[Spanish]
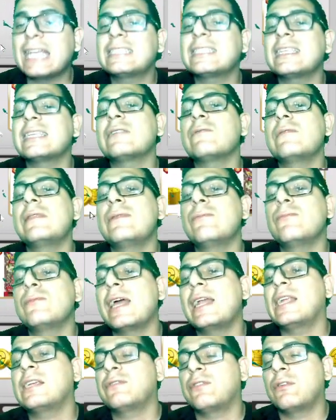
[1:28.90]
Esta es
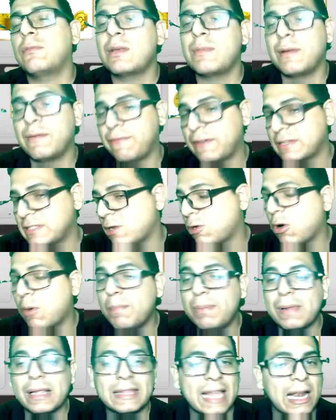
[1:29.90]
una de las formas más fáciles.
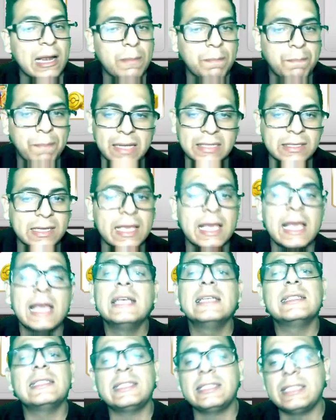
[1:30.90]
Completar el pase
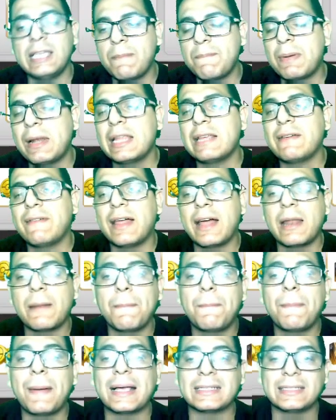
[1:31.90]
siempre le va a
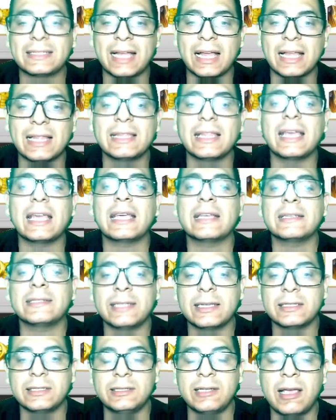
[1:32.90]
dar bastante
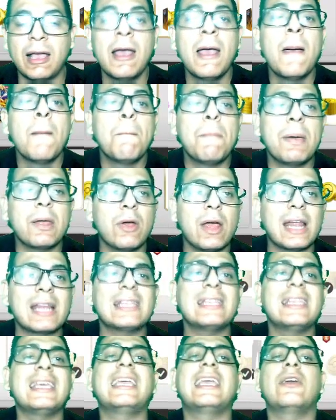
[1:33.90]
esencia. Pero
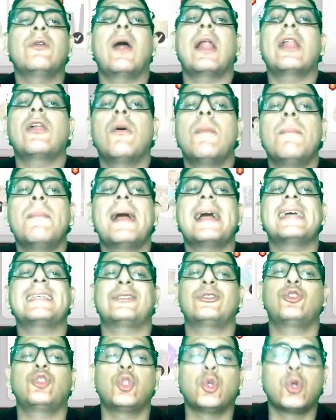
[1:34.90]
Ernie, quiero algo
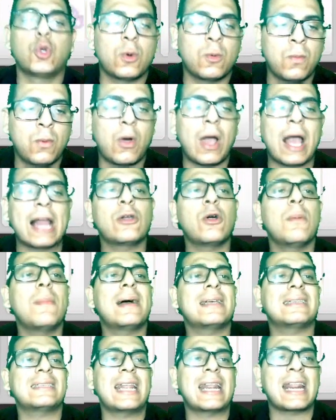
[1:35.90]
más turbo, algo
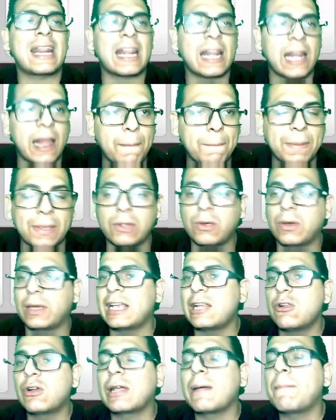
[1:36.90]
más rápido.
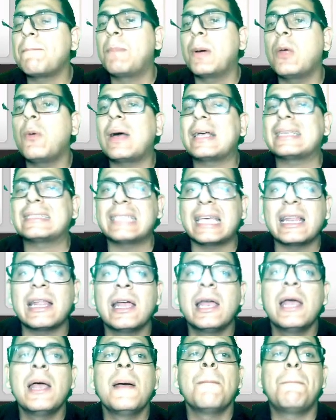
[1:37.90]
¿Qué es lo que puedo
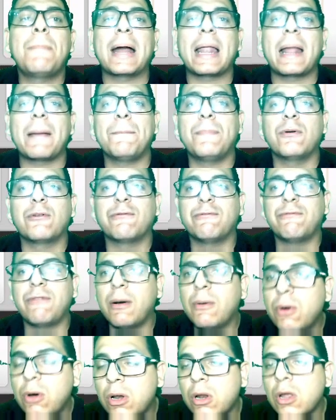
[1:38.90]
hacer para, por
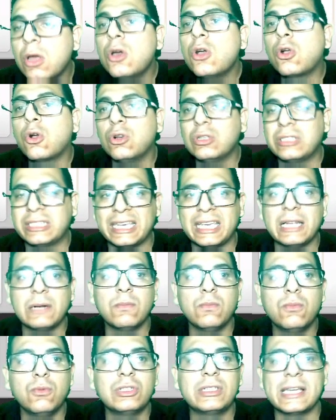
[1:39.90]
favor,
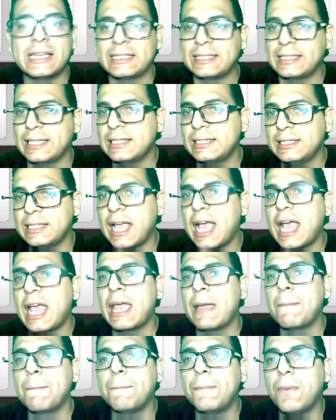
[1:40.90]
conseguir mucha
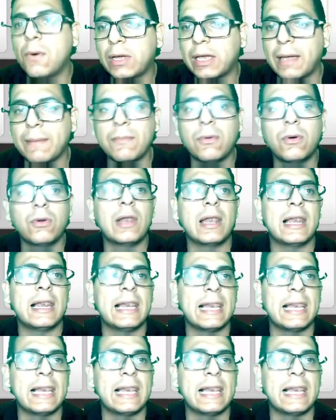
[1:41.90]
esencia en Pokémon